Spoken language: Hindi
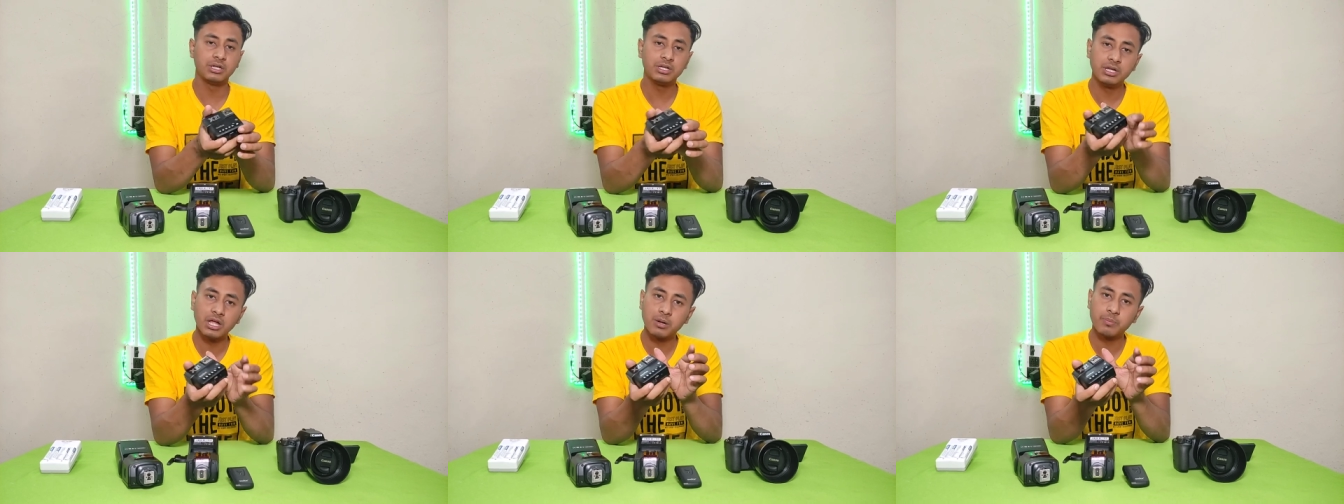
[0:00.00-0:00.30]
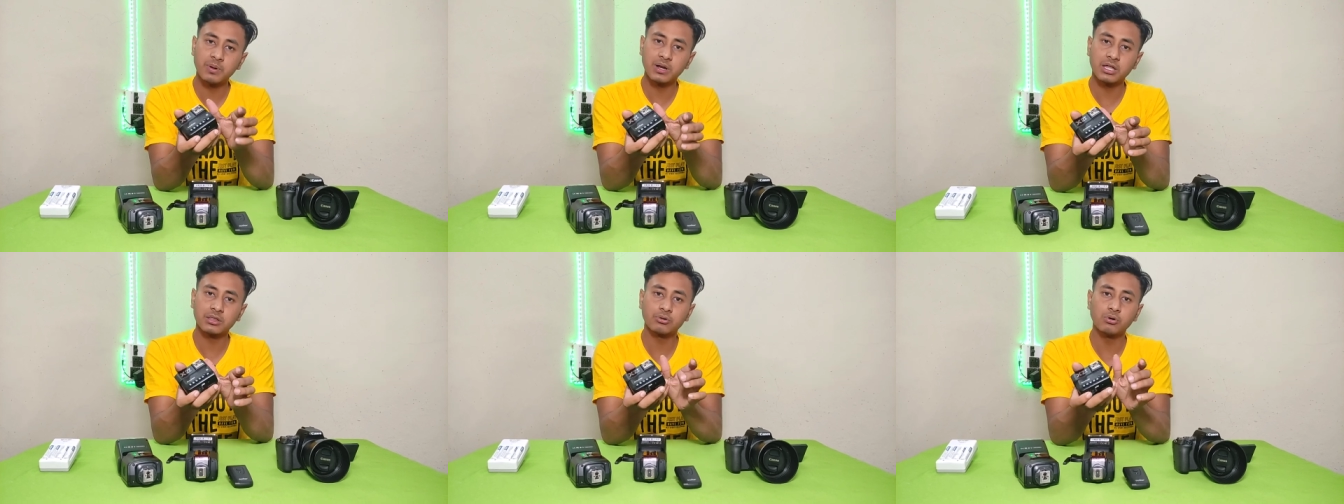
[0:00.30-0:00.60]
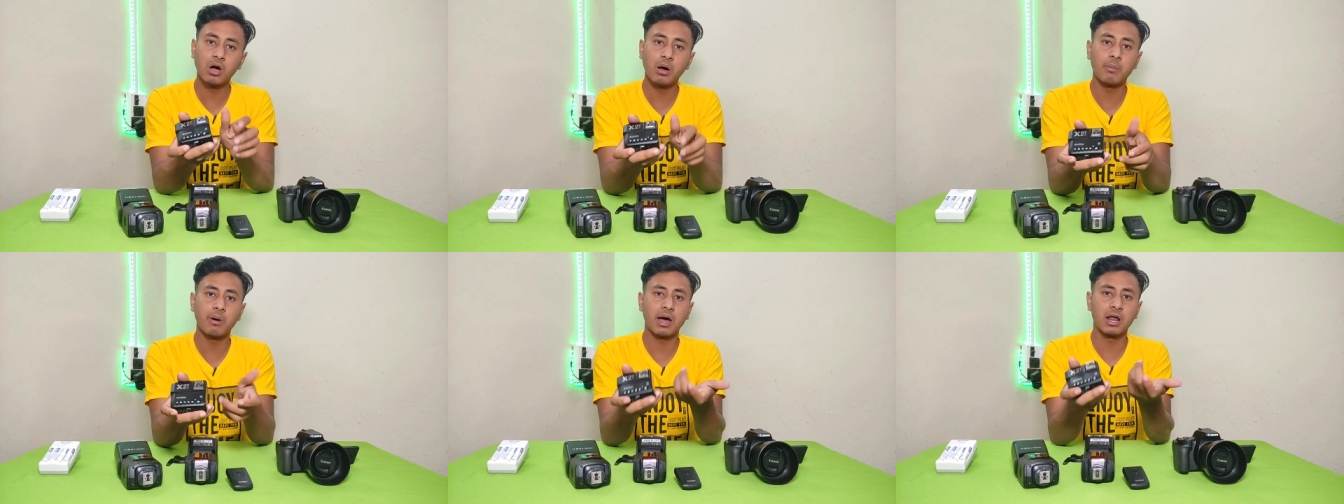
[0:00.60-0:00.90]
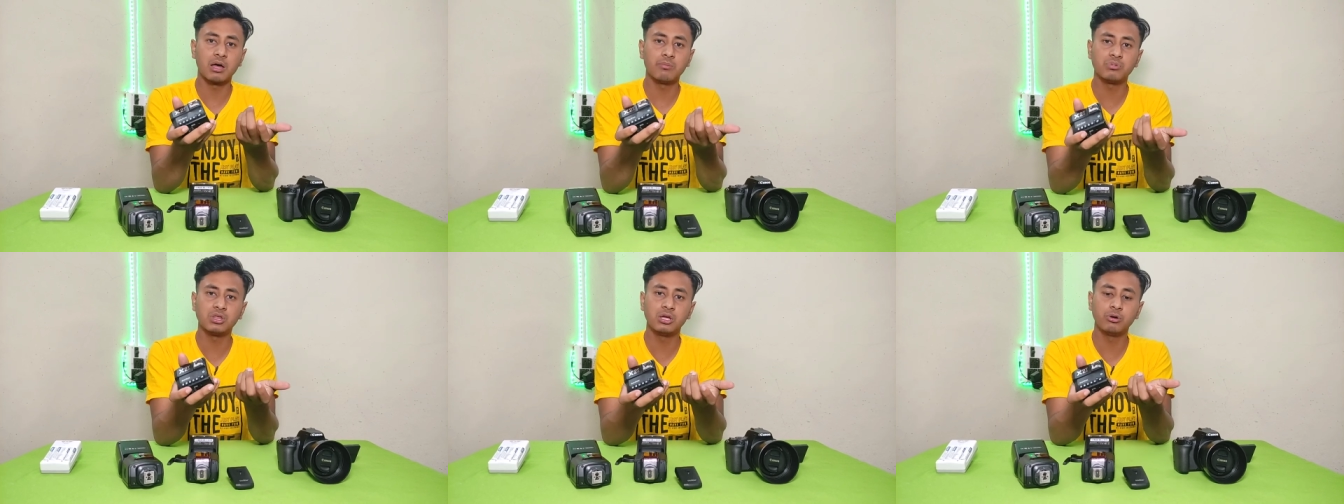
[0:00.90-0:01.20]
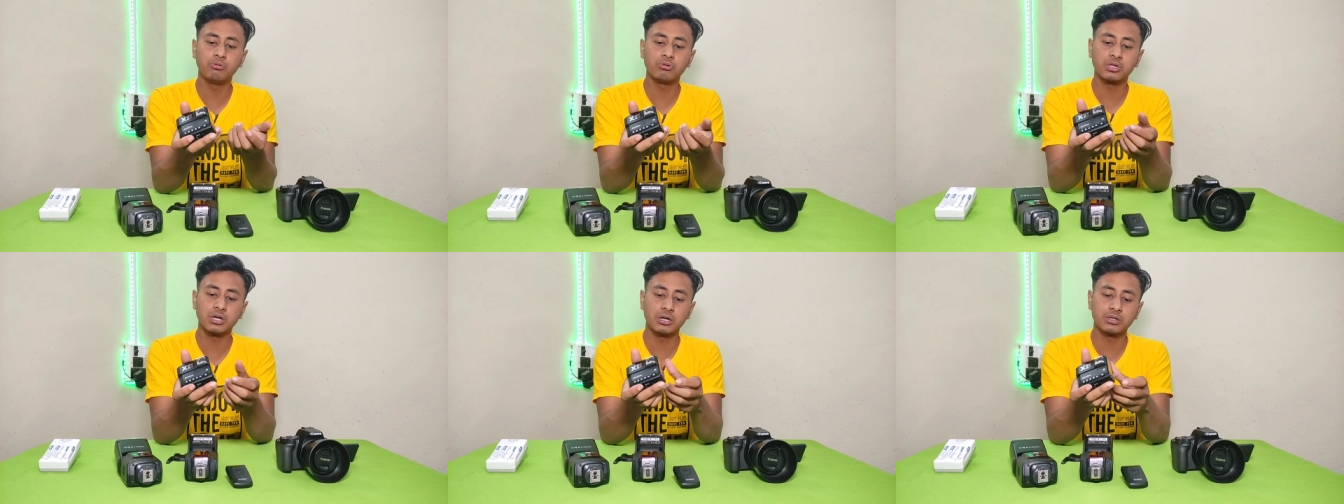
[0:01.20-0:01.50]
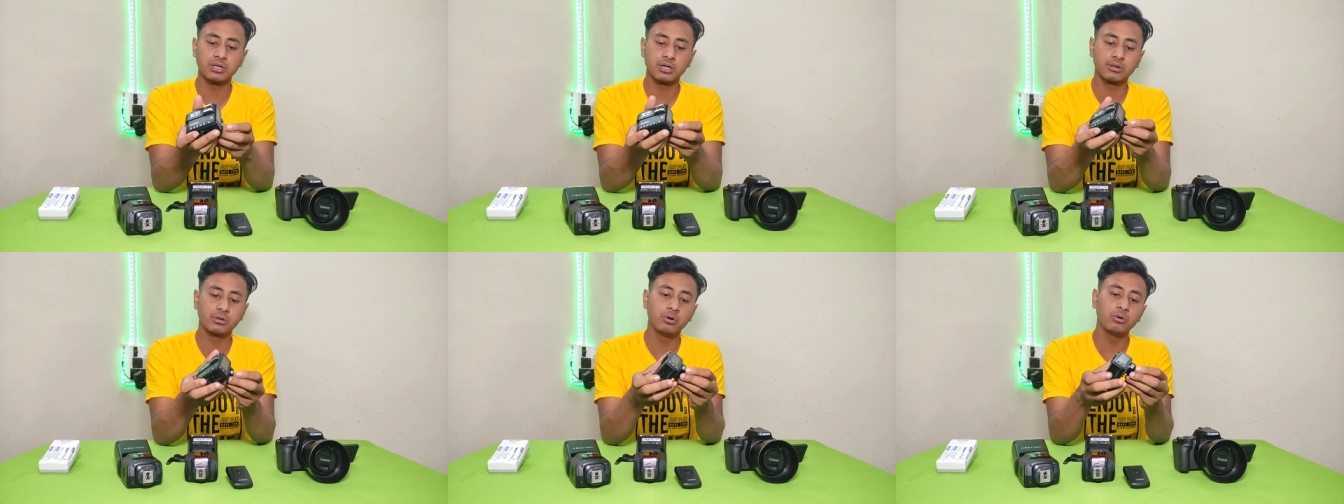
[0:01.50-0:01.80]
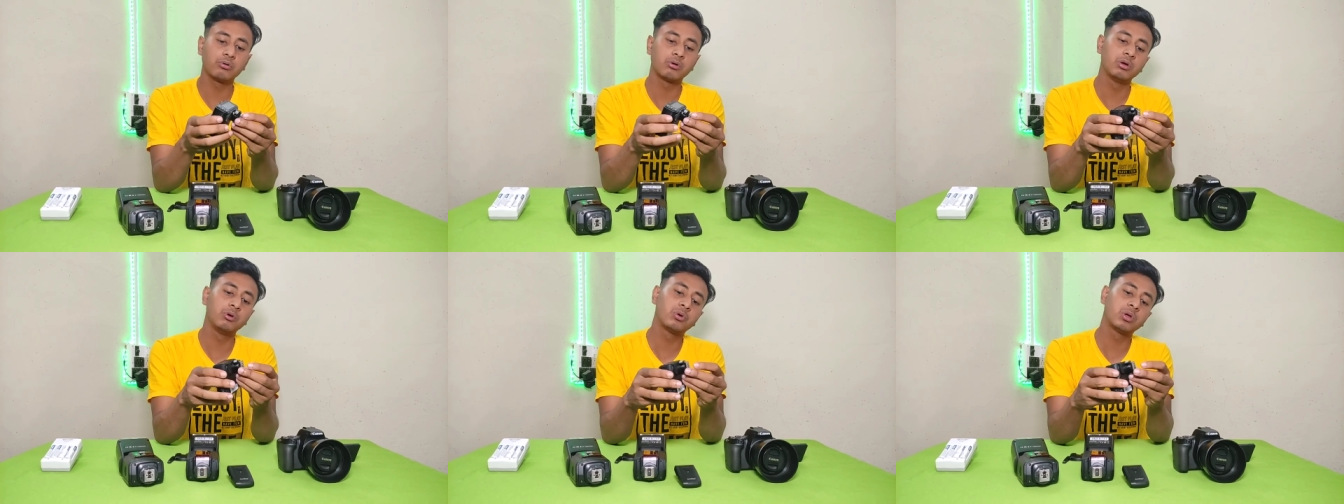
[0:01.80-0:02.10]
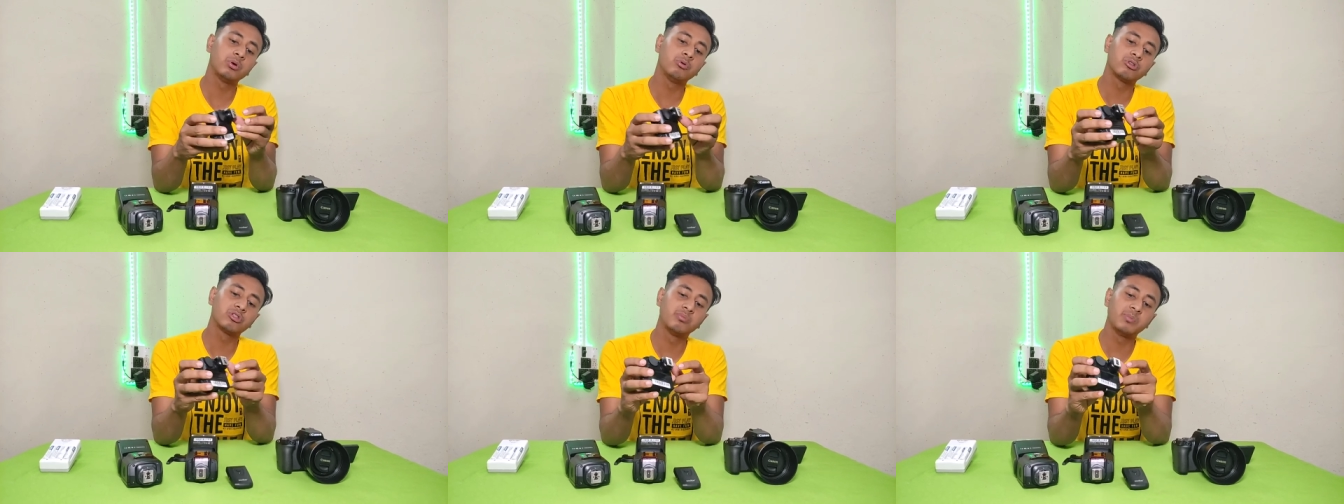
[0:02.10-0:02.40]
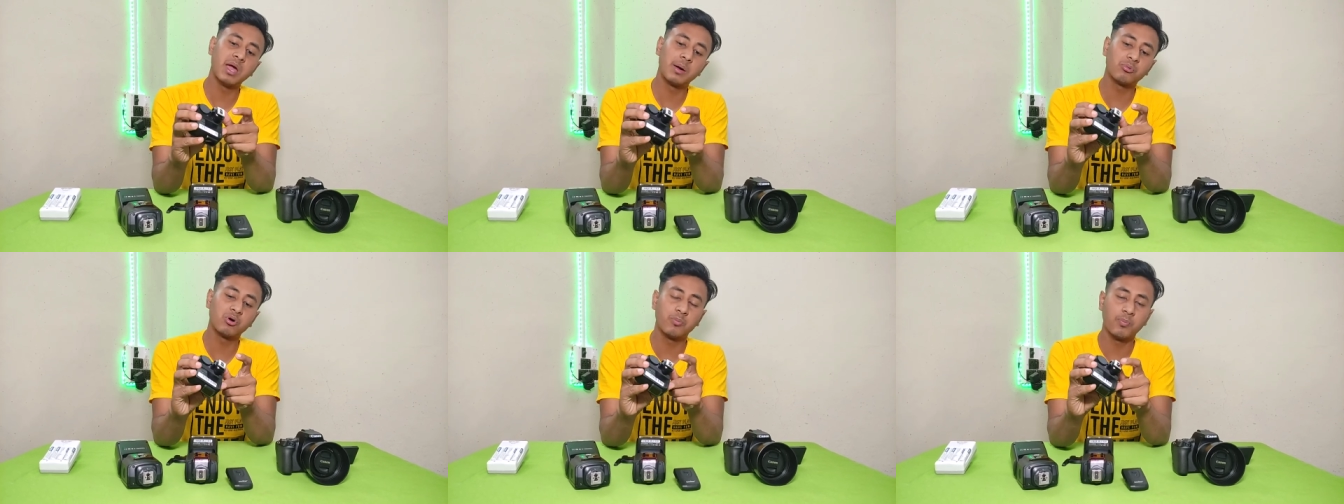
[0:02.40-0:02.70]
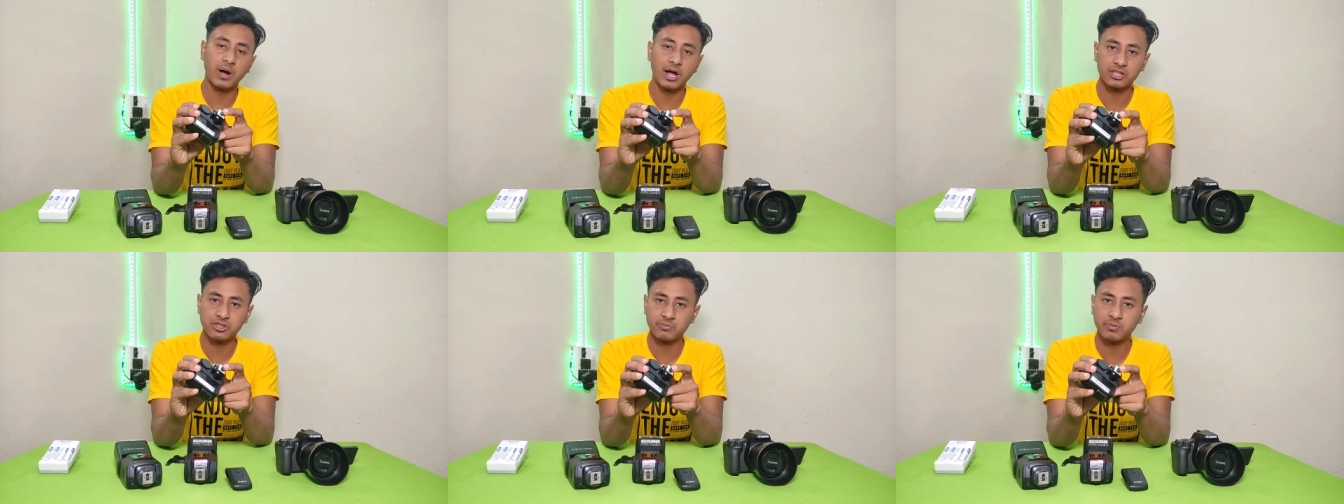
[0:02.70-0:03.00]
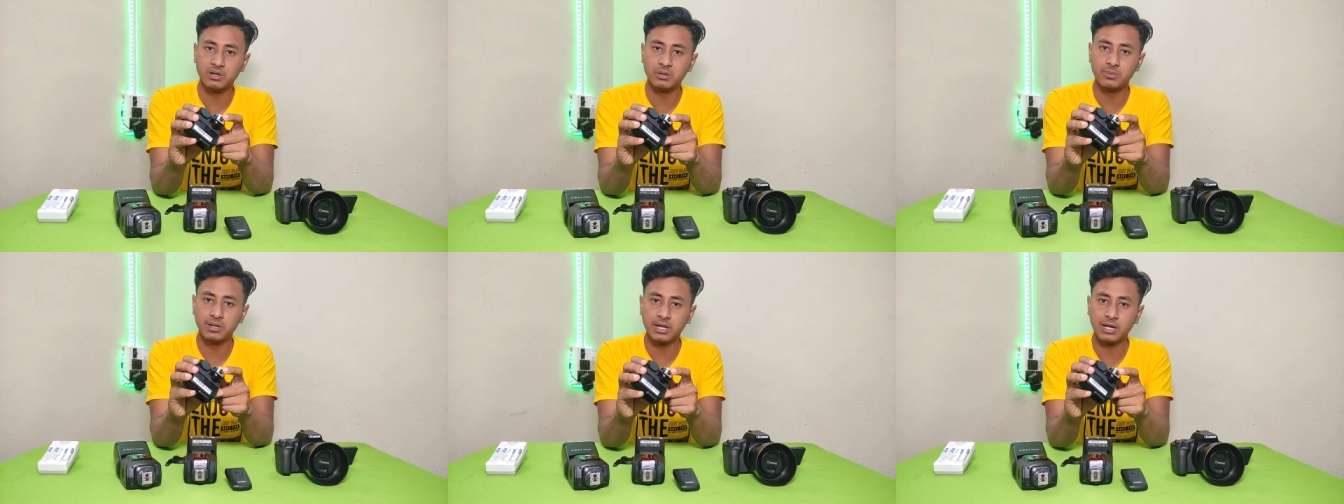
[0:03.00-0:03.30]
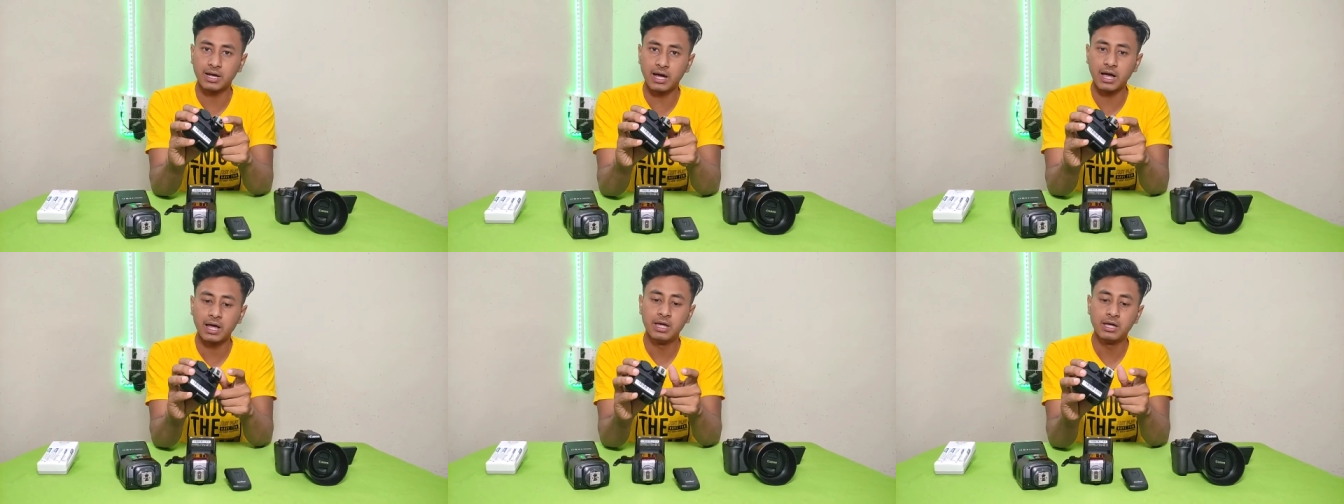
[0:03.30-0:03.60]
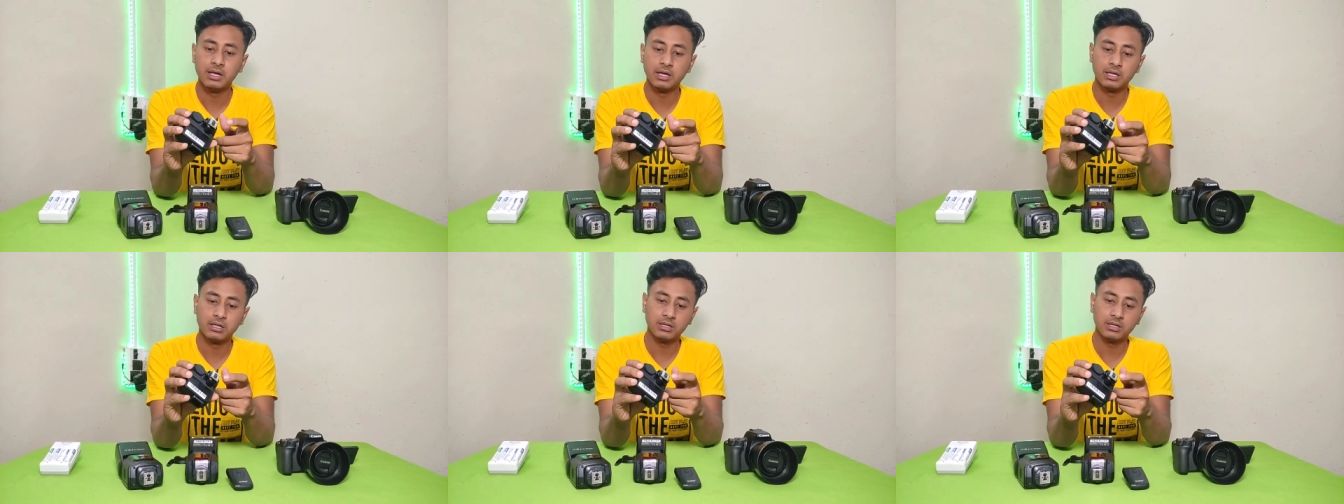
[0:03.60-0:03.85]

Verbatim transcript: टीटीएल फ्लैश को आप आराम से यूज़ कर सकते हो क्योंकि उसमें आपको पाँच पिन मिलेगा